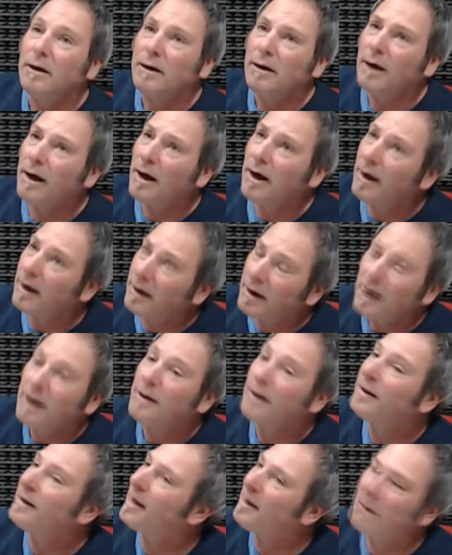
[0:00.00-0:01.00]
Ah,
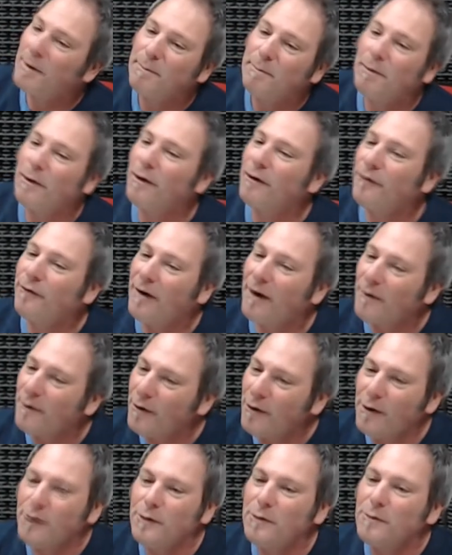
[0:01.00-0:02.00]
dame por
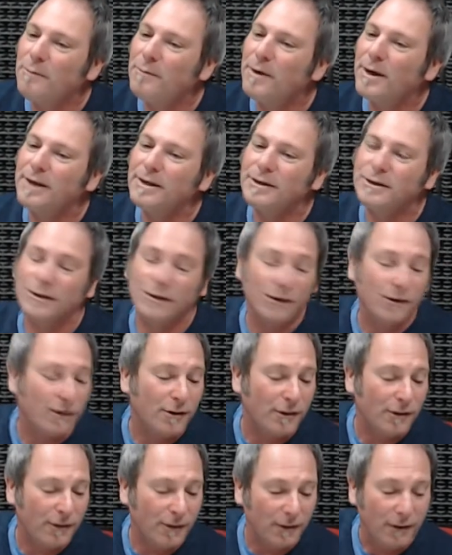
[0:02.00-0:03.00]
favor un
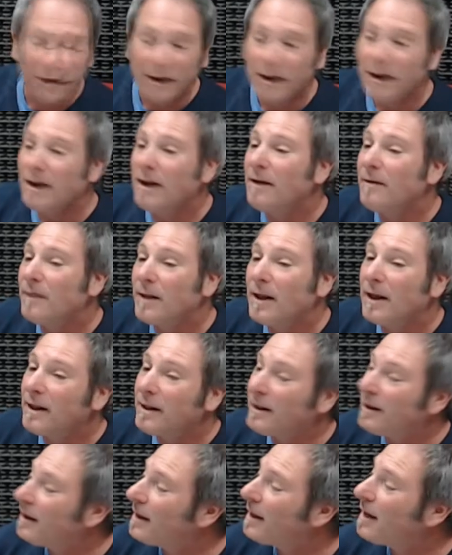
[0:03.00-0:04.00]
beso,
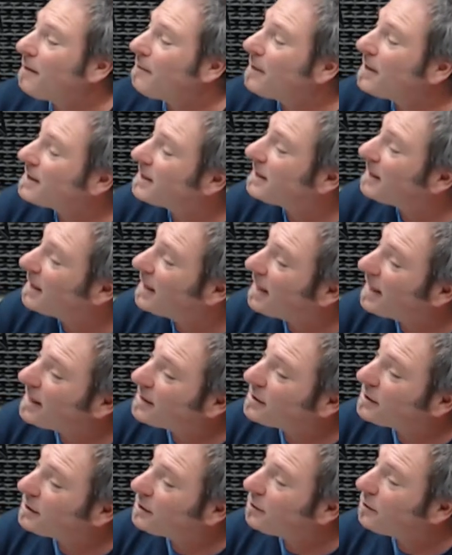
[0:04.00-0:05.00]
dame
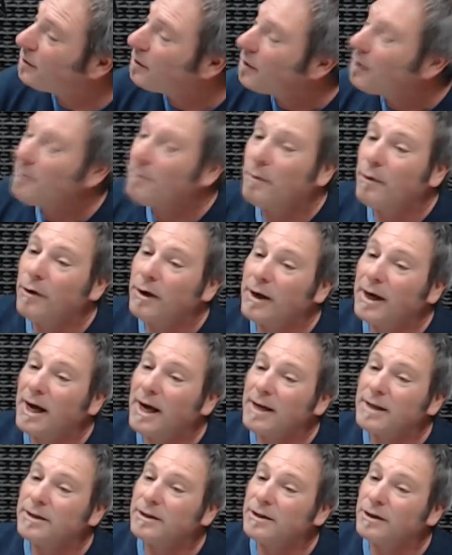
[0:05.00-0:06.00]
silencio por
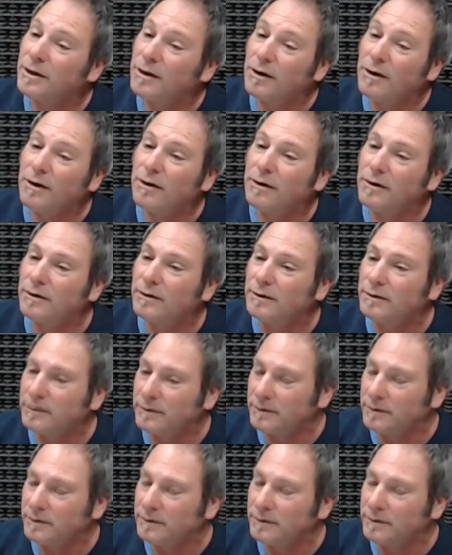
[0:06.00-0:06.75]
canción